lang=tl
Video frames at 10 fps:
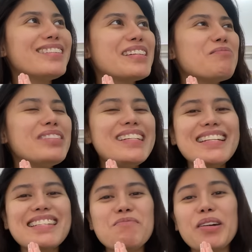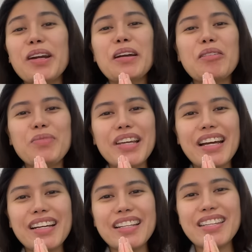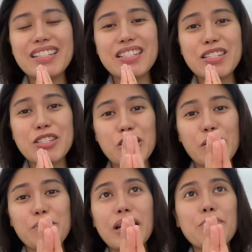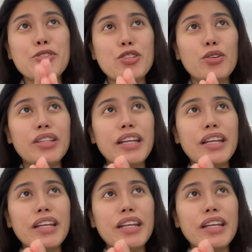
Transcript: 3 minutes, magre-reply agad yan si Sis Charm. Tapos yun,